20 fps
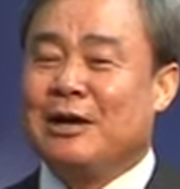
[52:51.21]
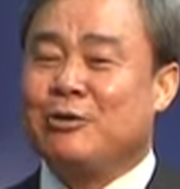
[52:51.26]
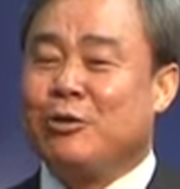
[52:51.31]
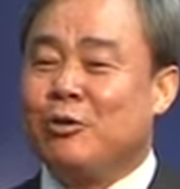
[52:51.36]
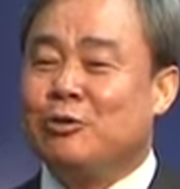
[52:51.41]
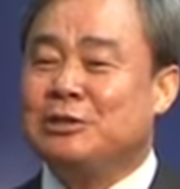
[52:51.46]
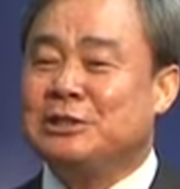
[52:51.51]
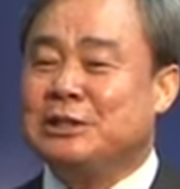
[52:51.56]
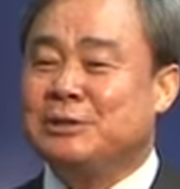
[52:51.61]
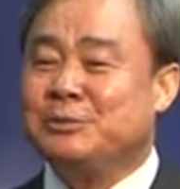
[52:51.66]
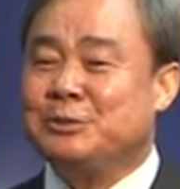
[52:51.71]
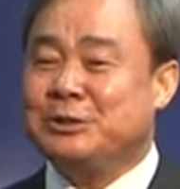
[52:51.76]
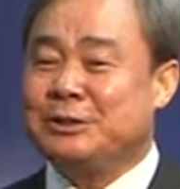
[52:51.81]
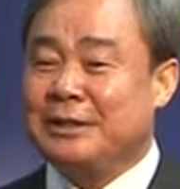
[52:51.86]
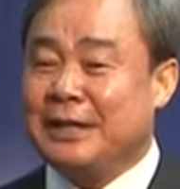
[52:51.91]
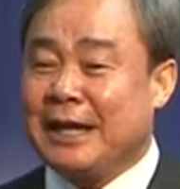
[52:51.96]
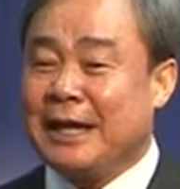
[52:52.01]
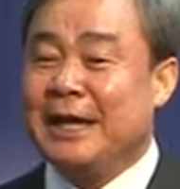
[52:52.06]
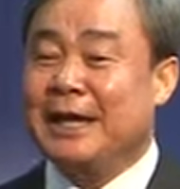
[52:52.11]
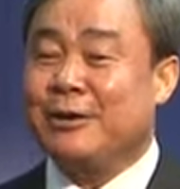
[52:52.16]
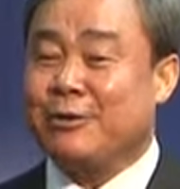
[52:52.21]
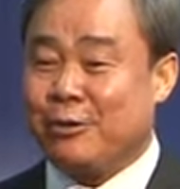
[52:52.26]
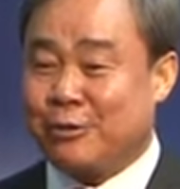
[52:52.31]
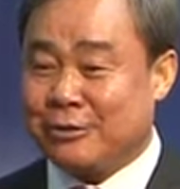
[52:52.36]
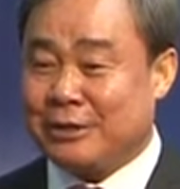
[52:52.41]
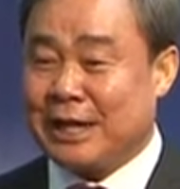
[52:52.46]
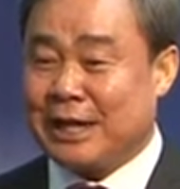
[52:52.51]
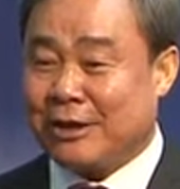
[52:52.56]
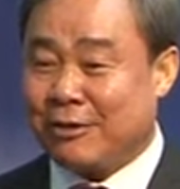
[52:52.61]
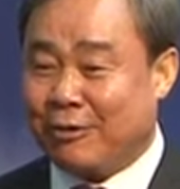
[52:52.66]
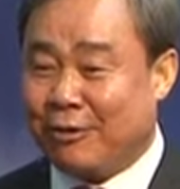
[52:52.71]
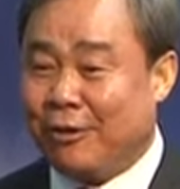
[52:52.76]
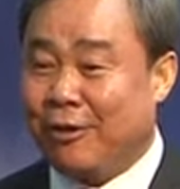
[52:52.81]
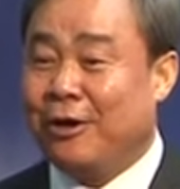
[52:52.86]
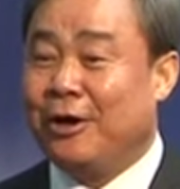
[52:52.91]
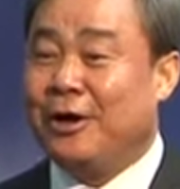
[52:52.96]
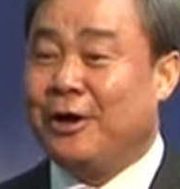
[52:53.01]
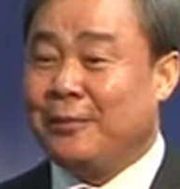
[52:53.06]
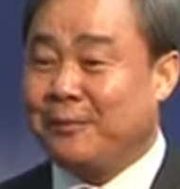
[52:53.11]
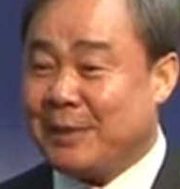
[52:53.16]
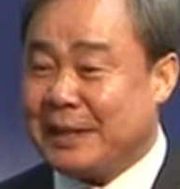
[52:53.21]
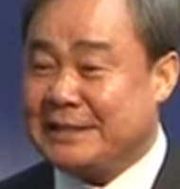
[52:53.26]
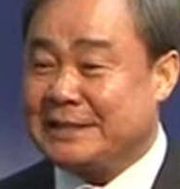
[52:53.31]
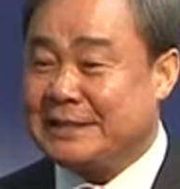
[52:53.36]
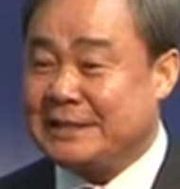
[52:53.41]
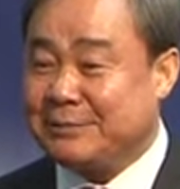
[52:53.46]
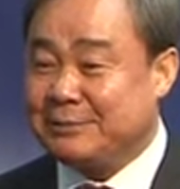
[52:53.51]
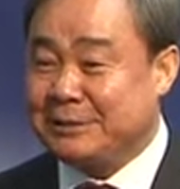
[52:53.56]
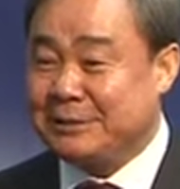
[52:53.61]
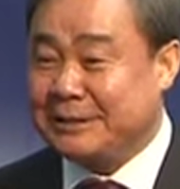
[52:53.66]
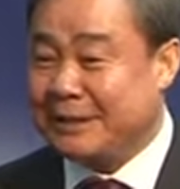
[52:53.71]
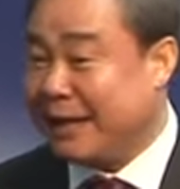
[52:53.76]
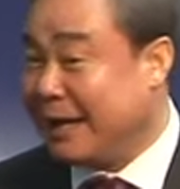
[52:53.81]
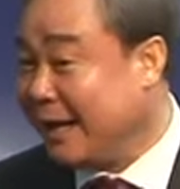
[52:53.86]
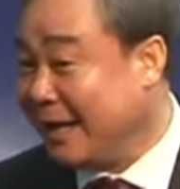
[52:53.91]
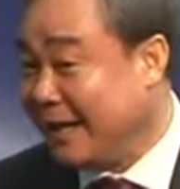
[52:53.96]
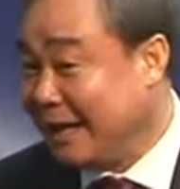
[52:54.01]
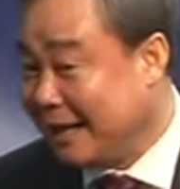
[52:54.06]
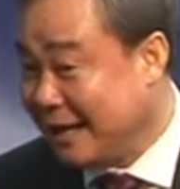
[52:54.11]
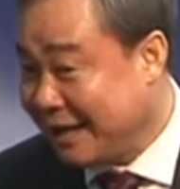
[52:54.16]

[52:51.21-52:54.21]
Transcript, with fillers: 콩 심은 데 콩 나고 팥 심은 데?